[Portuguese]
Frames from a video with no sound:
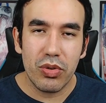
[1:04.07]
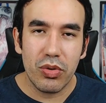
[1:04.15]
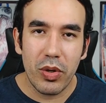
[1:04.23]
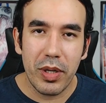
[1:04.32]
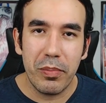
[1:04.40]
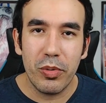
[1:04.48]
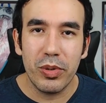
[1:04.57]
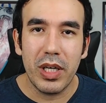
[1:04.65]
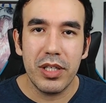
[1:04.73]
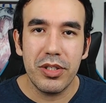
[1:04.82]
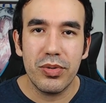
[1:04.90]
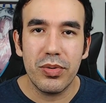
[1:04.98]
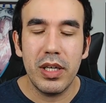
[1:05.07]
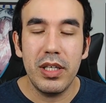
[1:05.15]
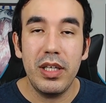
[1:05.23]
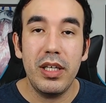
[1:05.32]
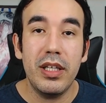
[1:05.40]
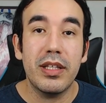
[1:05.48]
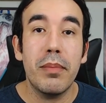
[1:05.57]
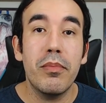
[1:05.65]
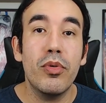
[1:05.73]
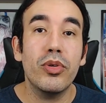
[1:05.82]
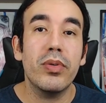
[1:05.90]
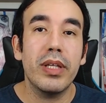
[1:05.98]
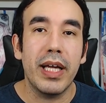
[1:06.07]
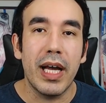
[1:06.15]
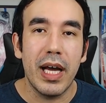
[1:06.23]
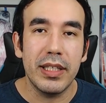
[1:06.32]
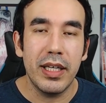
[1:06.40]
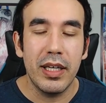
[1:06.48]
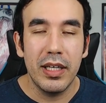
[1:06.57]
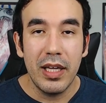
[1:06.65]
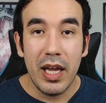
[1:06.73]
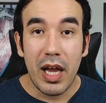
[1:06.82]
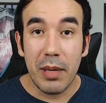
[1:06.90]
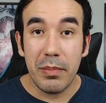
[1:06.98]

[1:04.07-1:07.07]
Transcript: uma história por trás disso aí e está muito ligada